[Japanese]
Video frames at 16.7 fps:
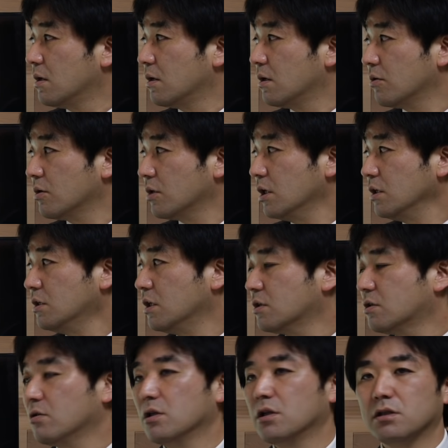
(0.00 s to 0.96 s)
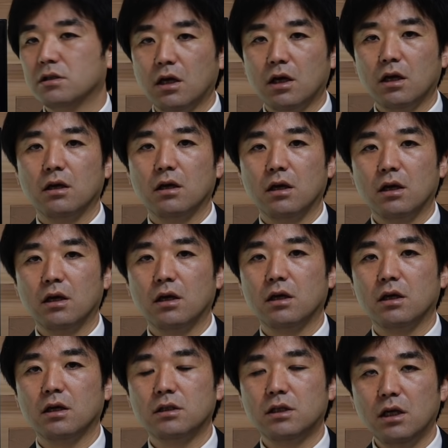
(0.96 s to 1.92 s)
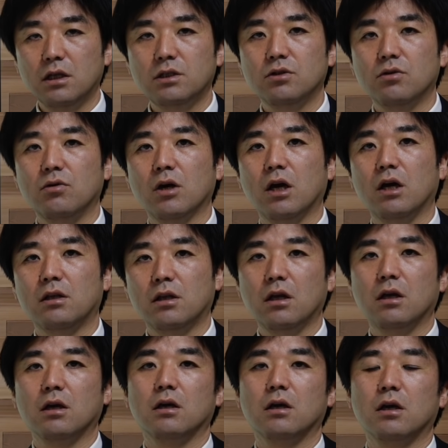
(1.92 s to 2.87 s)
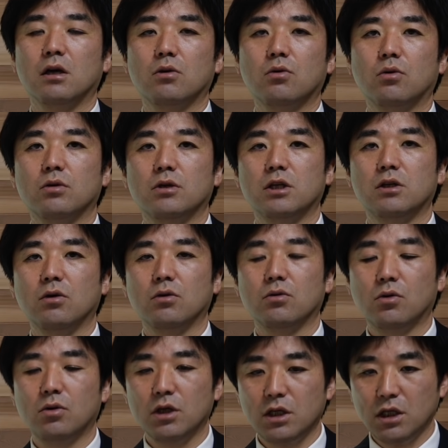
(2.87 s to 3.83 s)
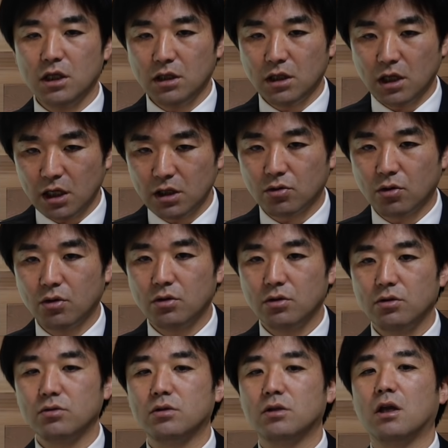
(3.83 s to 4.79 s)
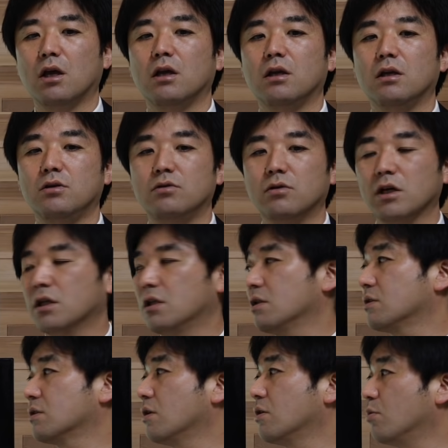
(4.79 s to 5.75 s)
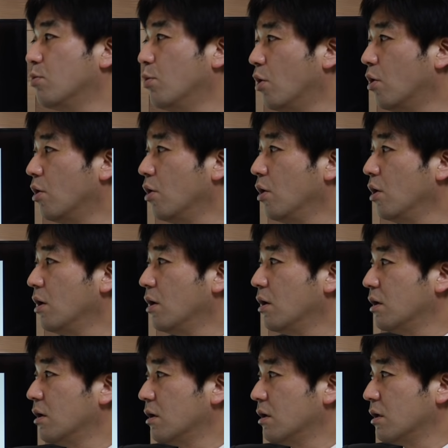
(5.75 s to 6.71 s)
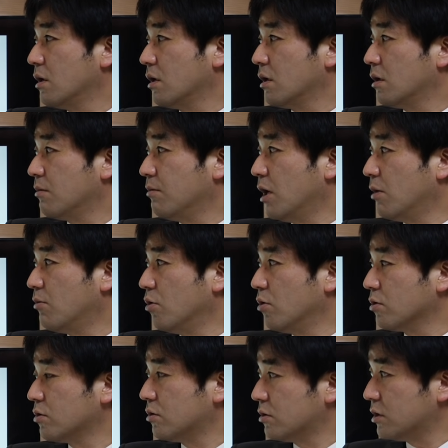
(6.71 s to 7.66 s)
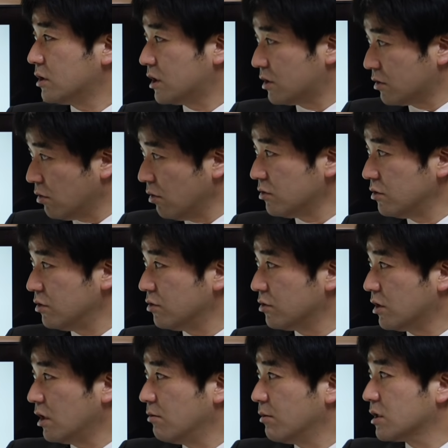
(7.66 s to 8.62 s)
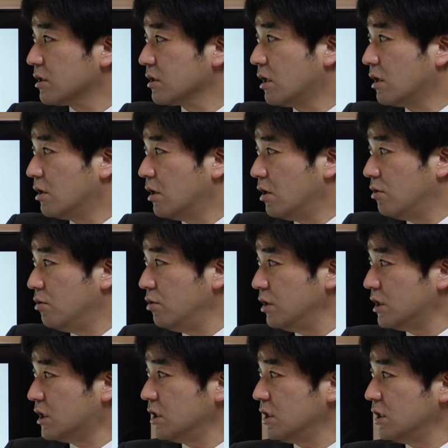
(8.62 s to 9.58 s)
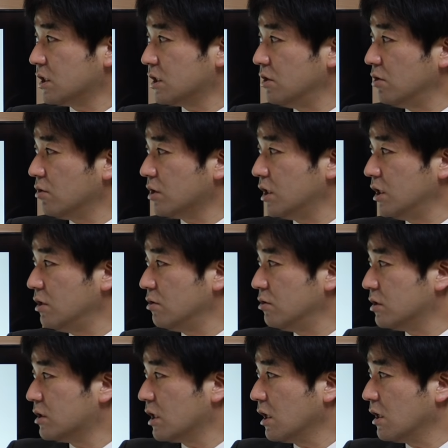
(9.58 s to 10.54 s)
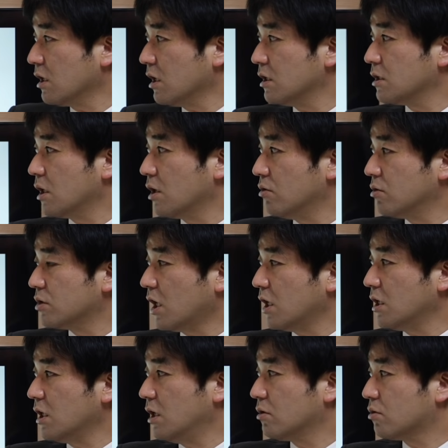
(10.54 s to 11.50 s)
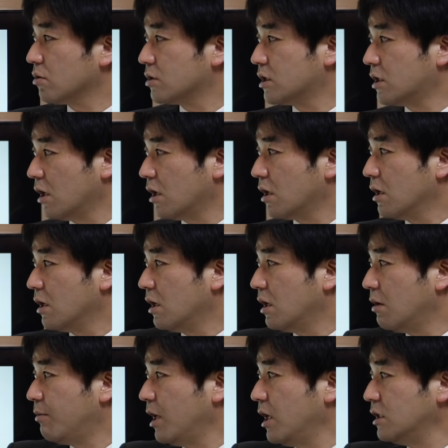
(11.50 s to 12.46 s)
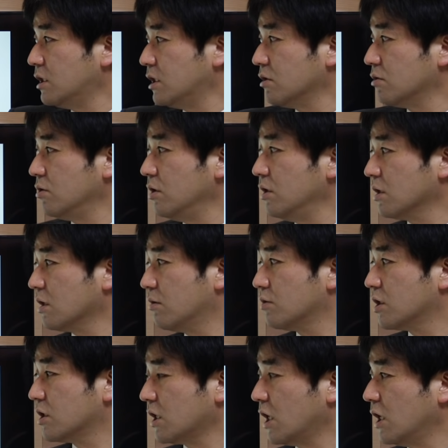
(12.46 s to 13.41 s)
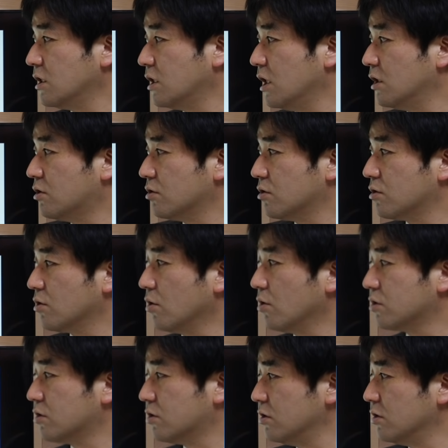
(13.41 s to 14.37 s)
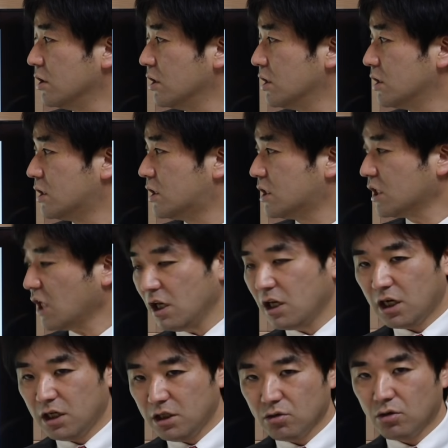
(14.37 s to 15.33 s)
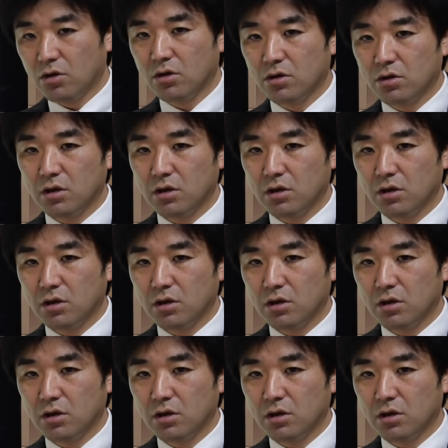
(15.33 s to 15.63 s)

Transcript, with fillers: え私たちはですね、え政治を変えて、えこの危機を乗り切りたいと言っているわけですけれども、えー、まあもう、しつこく言っていますが、累進式の金融資産課税を財源として、えー、ベーシックインカムで財政出動するしかないと、